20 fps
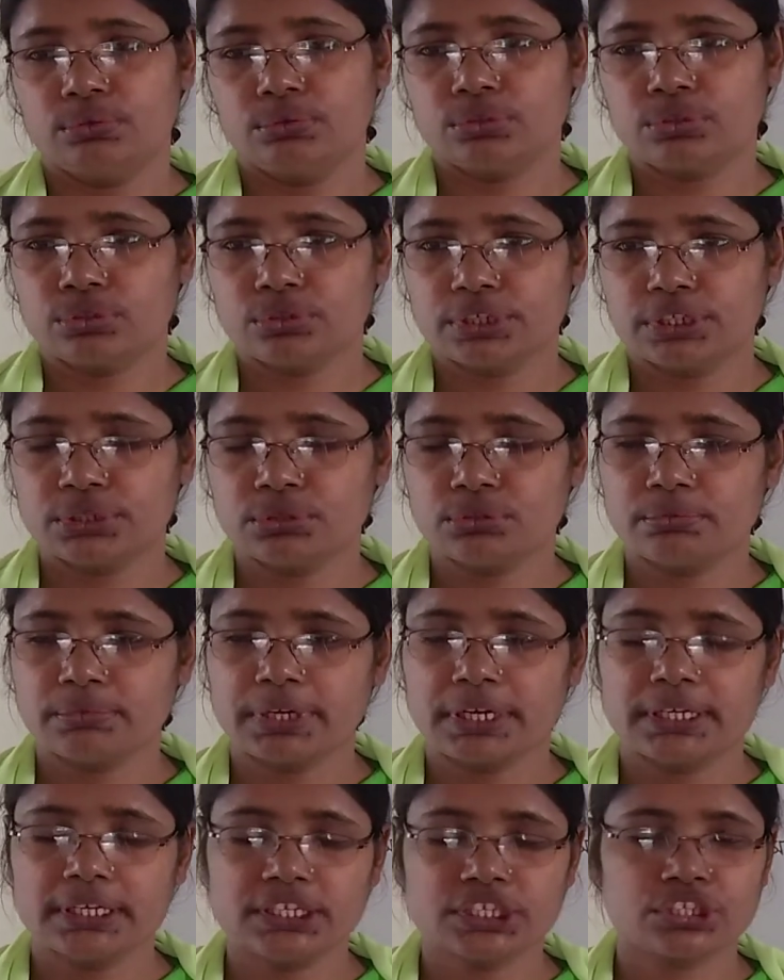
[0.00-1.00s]
উত্তরে
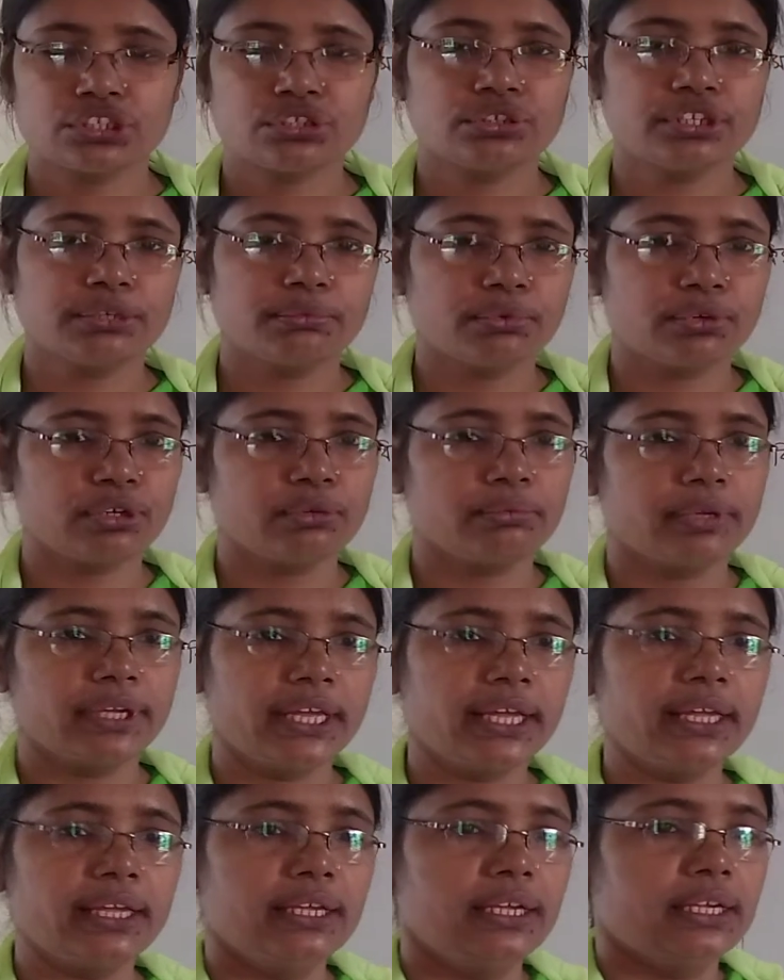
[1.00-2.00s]
তোমরা নিশ্চয়ই বলবে
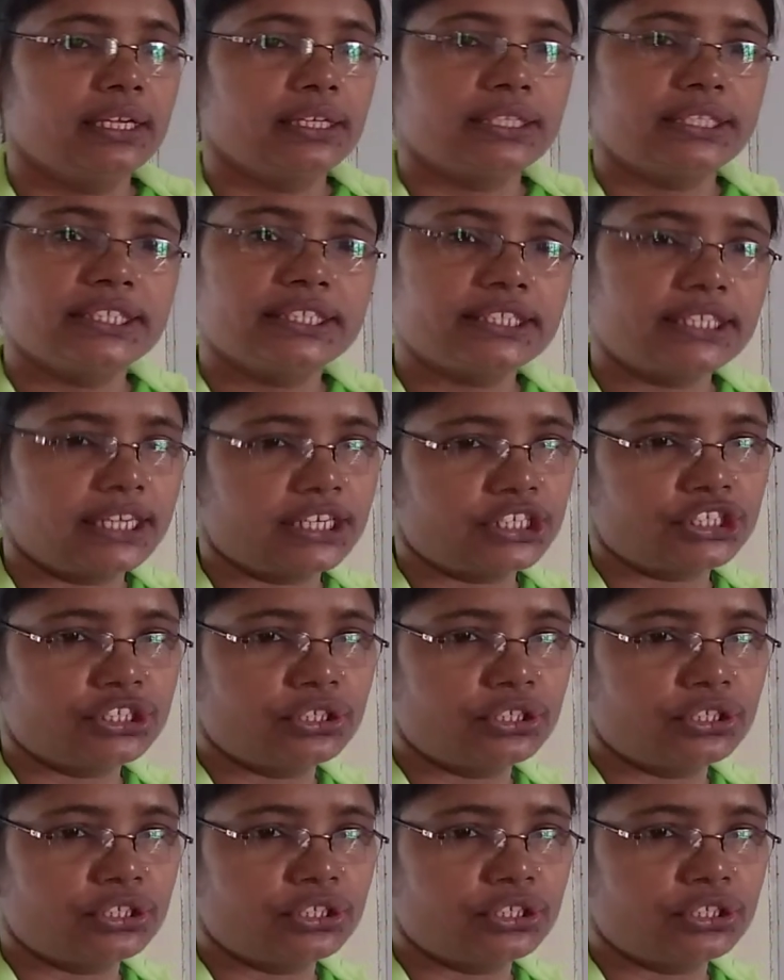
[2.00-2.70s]
টিচার